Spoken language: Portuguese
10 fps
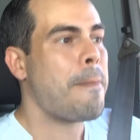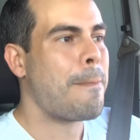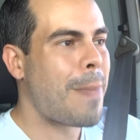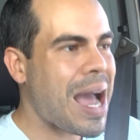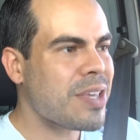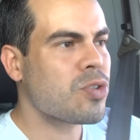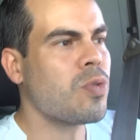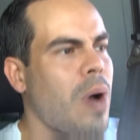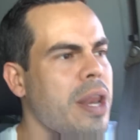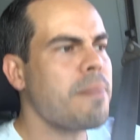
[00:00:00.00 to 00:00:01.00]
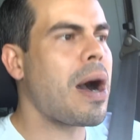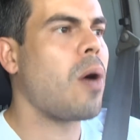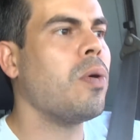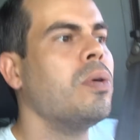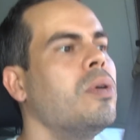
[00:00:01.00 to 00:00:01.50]
mais um
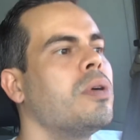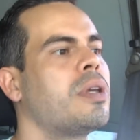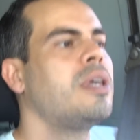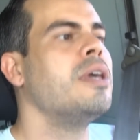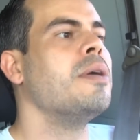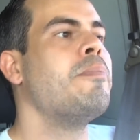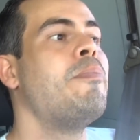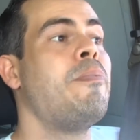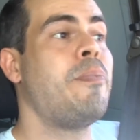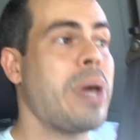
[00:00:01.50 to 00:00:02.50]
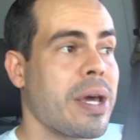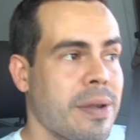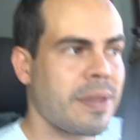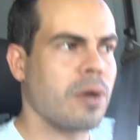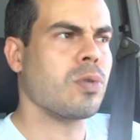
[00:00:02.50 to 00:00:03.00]
animal que
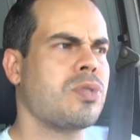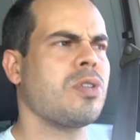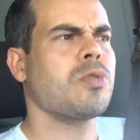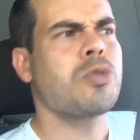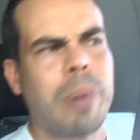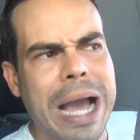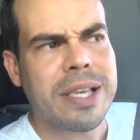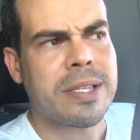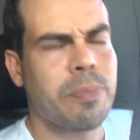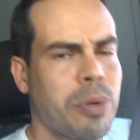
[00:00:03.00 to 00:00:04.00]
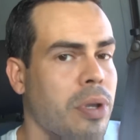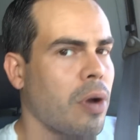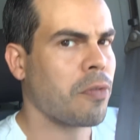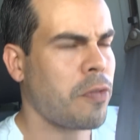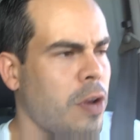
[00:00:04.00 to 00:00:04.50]
perdeu seus pais porque
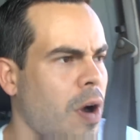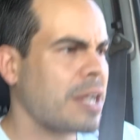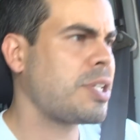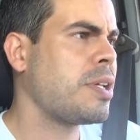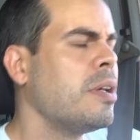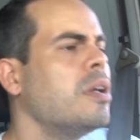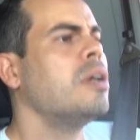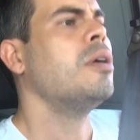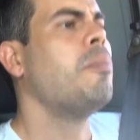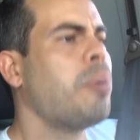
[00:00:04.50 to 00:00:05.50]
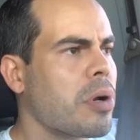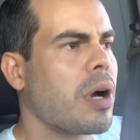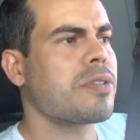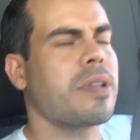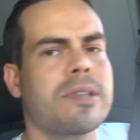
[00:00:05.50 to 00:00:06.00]
é um filhote por
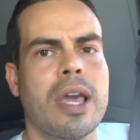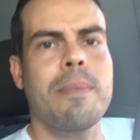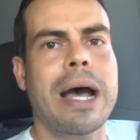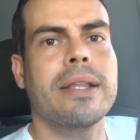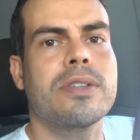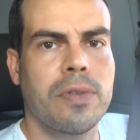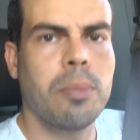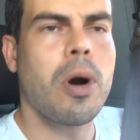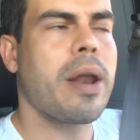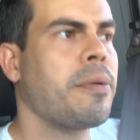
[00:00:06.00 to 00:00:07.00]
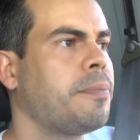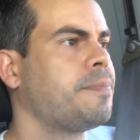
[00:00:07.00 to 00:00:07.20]
causa das queimadas. Vamos embora.